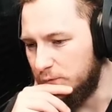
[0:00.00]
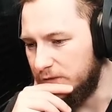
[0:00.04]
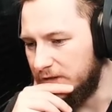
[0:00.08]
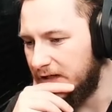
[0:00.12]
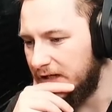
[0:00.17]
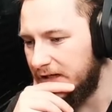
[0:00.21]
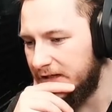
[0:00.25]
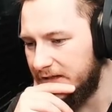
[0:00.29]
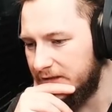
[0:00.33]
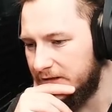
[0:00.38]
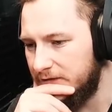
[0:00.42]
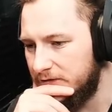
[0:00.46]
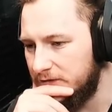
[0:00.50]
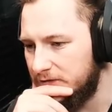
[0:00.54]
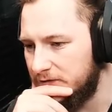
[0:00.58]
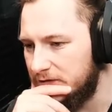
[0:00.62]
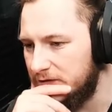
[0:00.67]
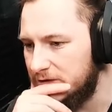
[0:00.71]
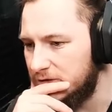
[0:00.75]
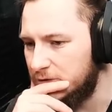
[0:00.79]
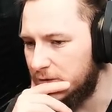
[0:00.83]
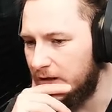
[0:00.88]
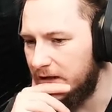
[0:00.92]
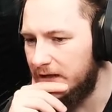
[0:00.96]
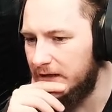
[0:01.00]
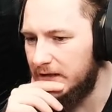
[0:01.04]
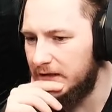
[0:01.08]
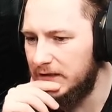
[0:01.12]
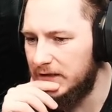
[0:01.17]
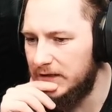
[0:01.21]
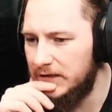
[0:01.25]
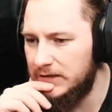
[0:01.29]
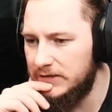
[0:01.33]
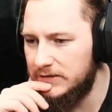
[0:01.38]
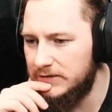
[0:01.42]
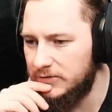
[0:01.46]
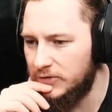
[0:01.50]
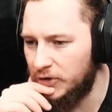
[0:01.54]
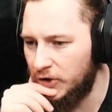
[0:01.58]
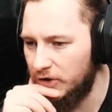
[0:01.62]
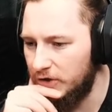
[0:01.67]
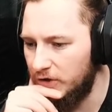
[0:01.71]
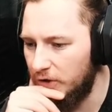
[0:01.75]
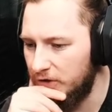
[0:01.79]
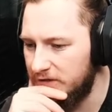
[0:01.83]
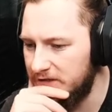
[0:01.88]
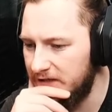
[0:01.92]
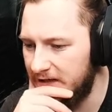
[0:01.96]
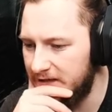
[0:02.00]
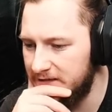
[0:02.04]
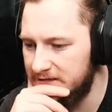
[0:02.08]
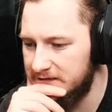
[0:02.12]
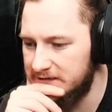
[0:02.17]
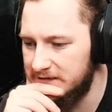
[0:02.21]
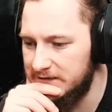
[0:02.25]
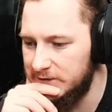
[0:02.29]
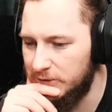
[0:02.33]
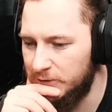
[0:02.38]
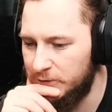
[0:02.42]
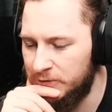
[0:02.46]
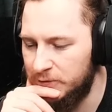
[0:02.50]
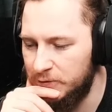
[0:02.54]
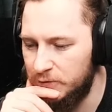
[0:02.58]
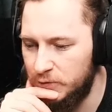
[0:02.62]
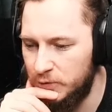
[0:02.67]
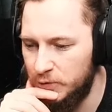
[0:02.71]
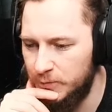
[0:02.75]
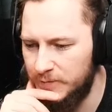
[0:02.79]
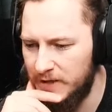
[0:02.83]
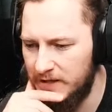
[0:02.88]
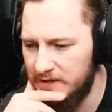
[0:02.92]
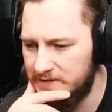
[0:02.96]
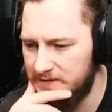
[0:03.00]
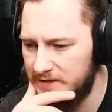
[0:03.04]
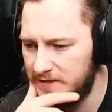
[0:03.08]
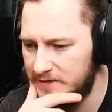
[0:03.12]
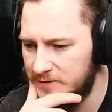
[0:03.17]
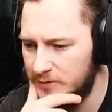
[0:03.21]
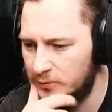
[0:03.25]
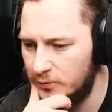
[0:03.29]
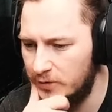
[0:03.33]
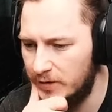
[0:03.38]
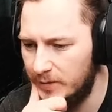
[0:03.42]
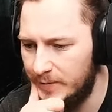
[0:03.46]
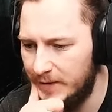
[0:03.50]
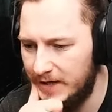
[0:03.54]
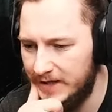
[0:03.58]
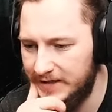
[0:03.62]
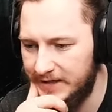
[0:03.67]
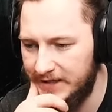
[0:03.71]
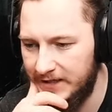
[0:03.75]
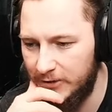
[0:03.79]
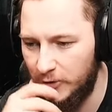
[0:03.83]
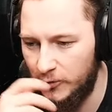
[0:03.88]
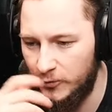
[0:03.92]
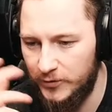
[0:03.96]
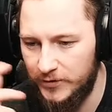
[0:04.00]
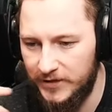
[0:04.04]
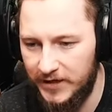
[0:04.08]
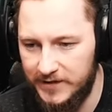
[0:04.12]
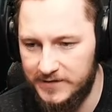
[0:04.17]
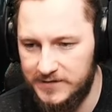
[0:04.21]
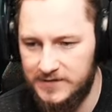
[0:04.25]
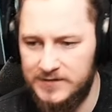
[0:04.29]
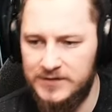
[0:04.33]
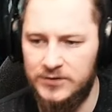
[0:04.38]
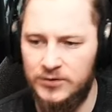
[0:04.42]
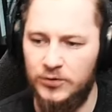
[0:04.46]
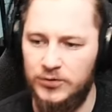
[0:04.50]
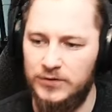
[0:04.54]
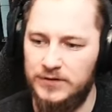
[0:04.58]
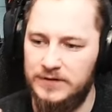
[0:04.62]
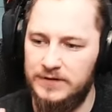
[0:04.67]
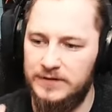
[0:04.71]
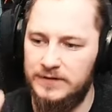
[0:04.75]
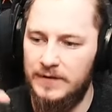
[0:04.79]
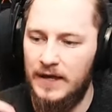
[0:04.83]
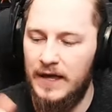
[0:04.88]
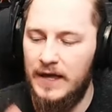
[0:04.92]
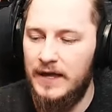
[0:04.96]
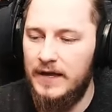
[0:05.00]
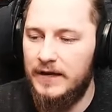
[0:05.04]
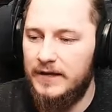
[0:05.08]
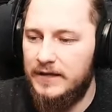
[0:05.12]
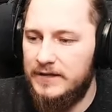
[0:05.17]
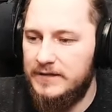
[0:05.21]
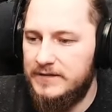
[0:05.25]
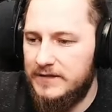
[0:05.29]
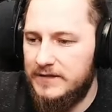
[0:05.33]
Ja, den, den Trailer könnt ihr euch reinziehen auf YouTube, der ist ganz cool gemacht, geht auch nur 30 Sekunden ganz